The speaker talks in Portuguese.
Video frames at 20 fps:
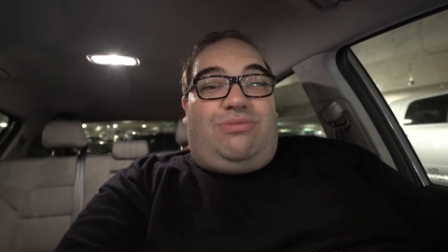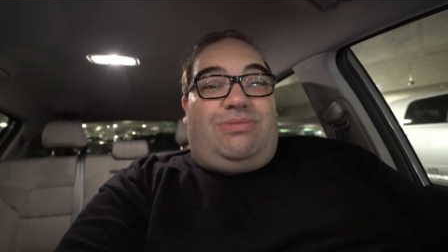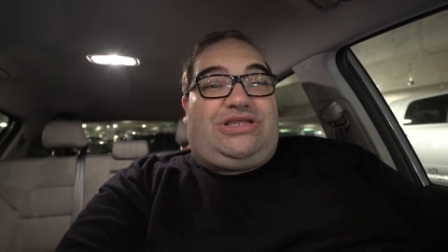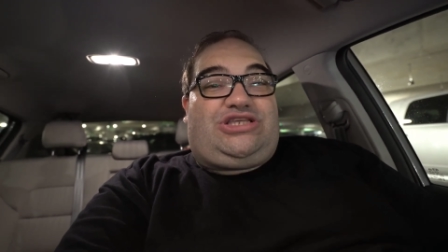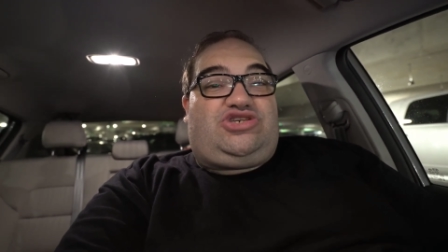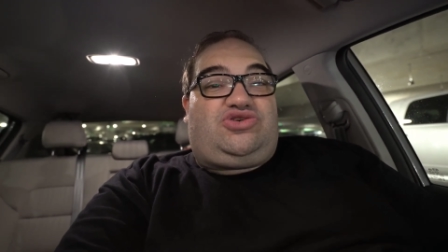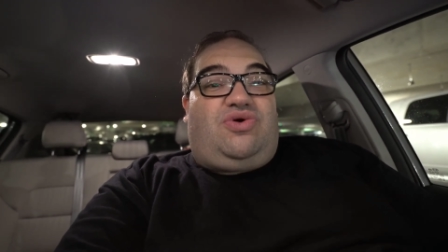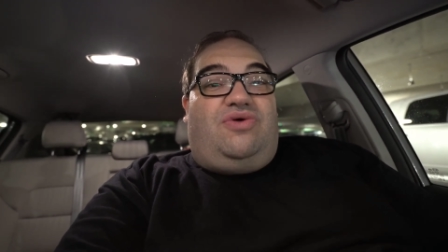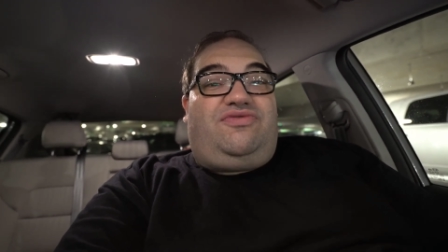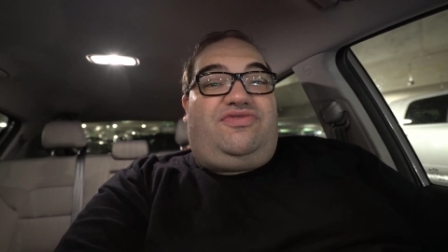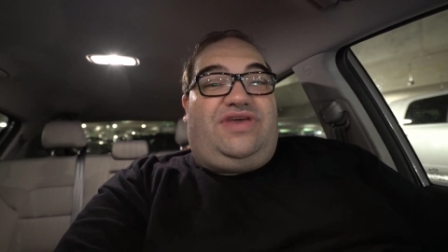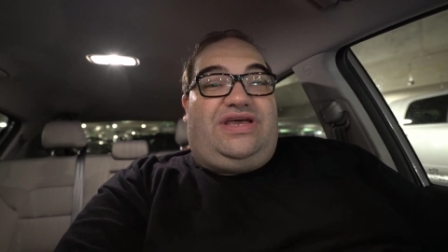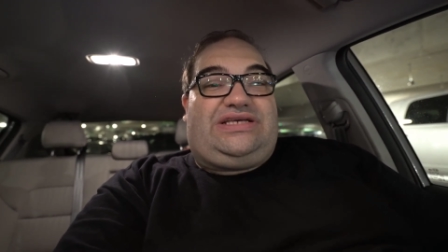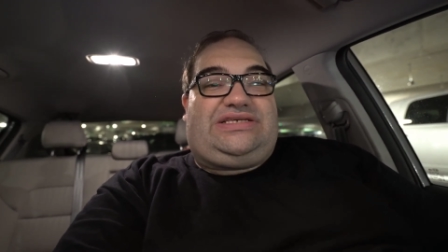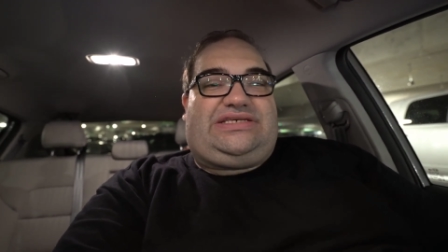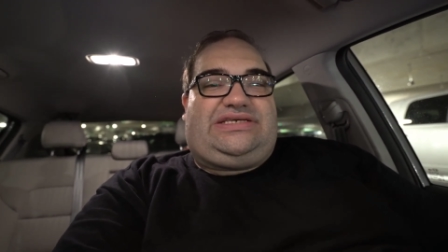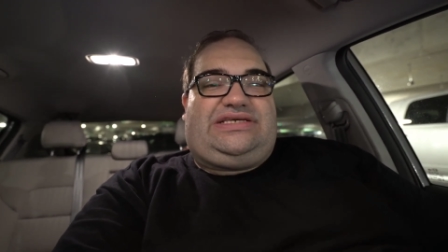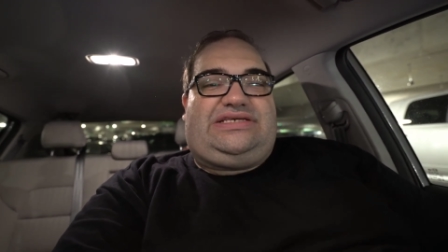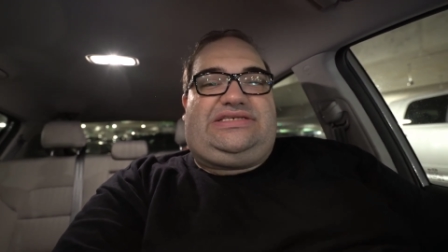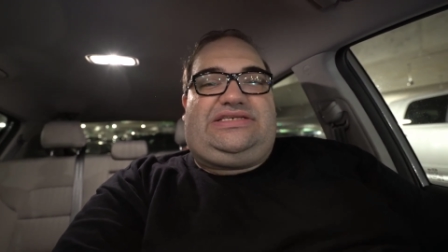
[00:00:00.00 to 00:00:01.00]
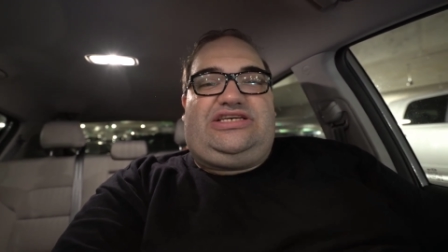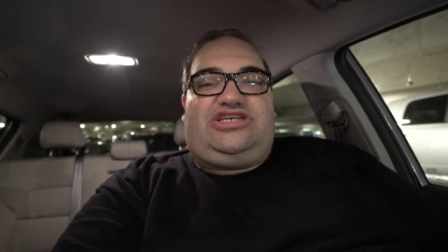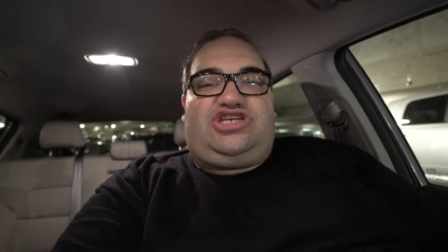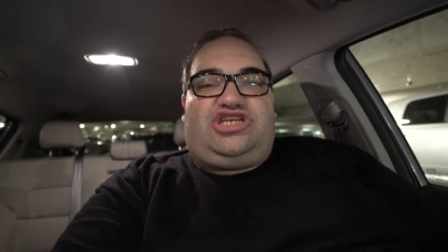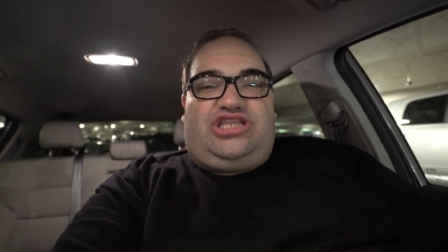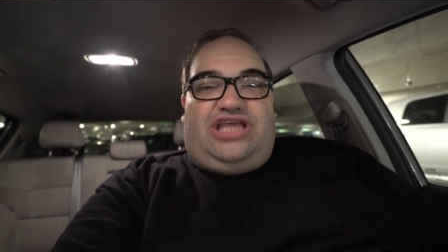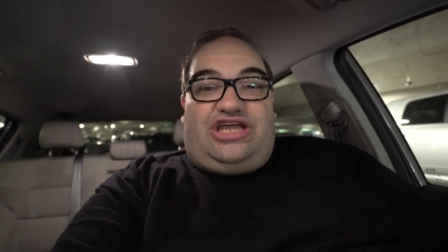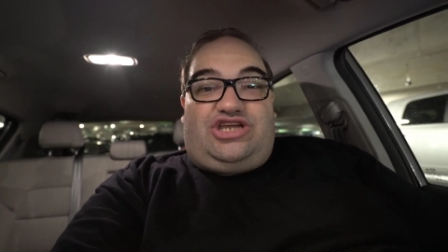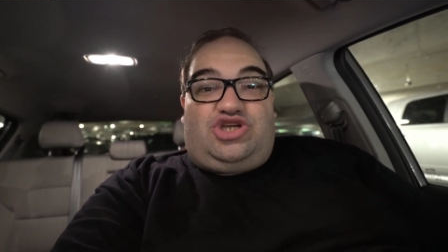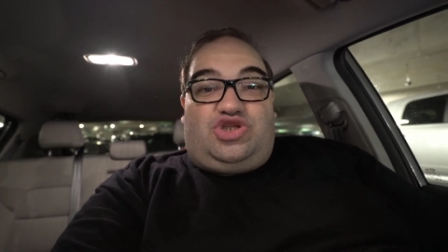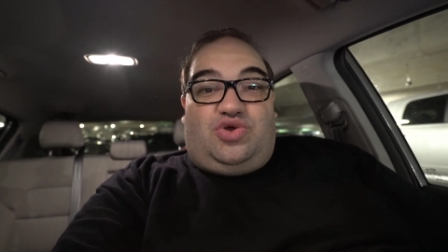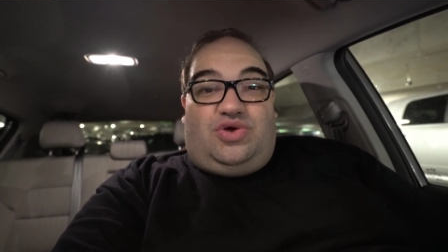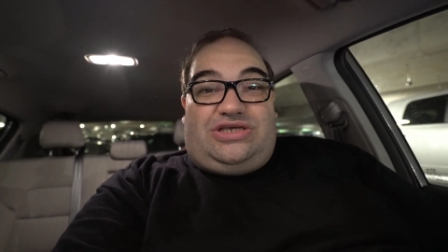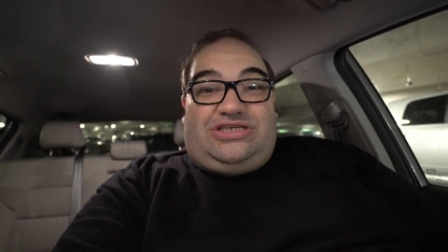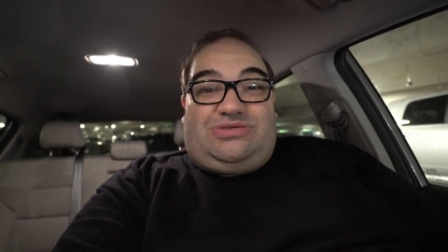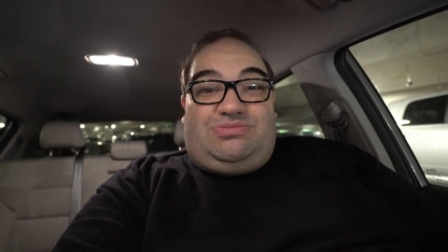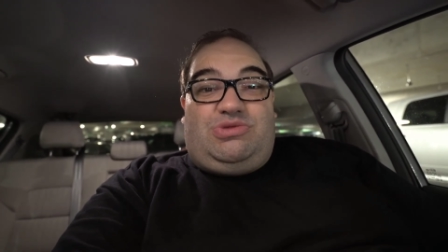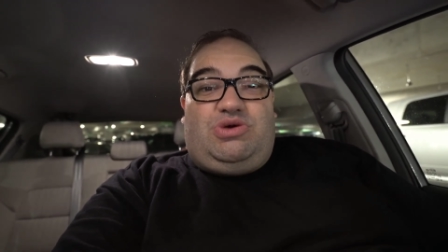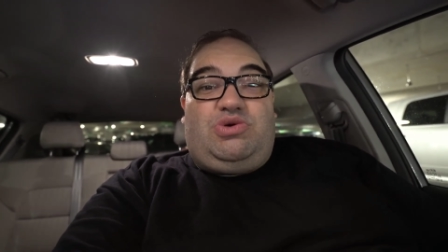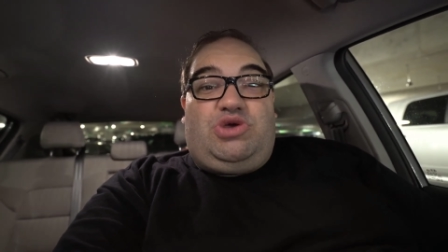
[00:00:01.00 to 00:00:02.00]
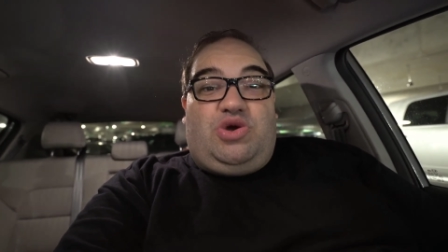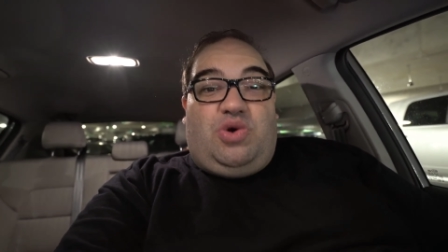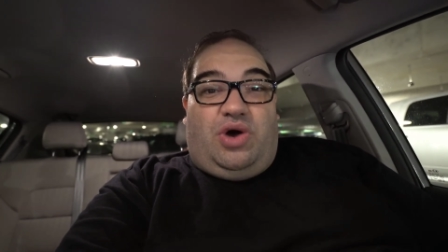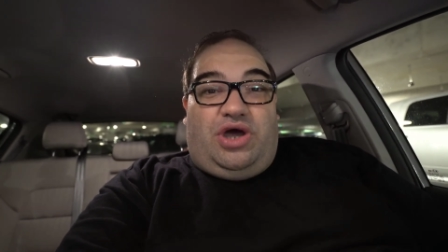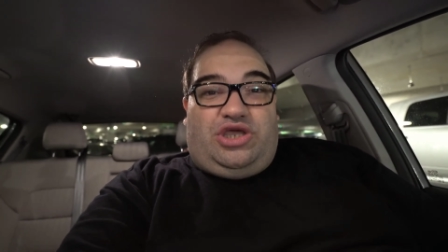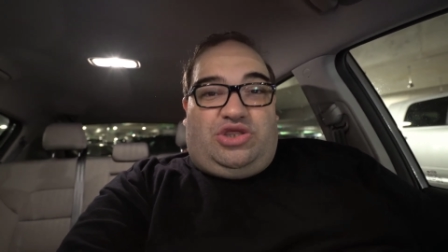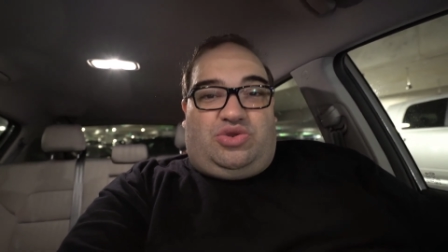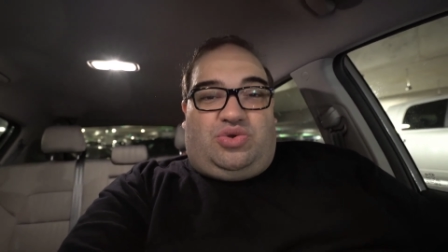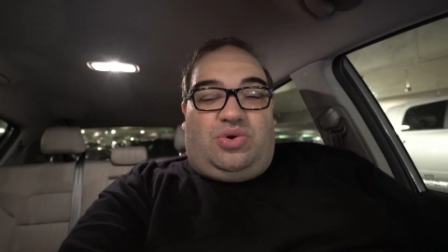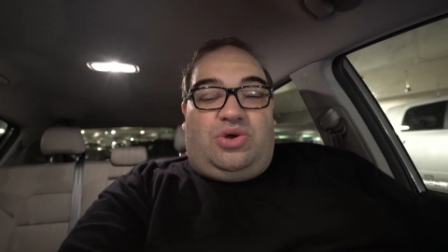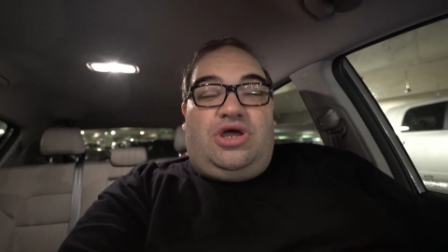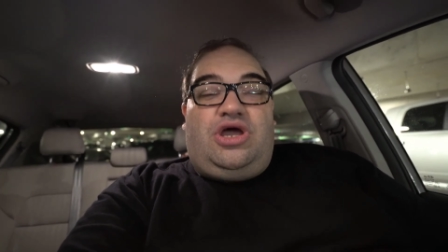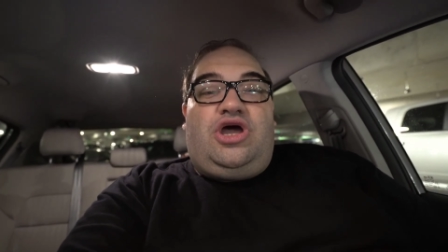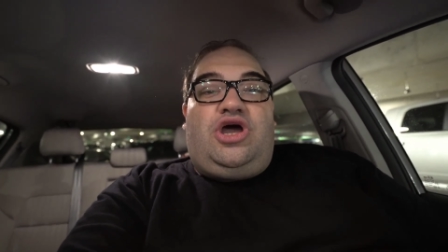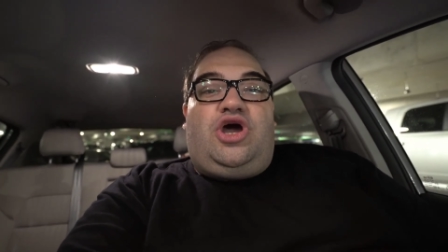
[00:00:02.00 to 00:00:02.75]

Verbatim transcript: uma desconfiança que existe desde 2008,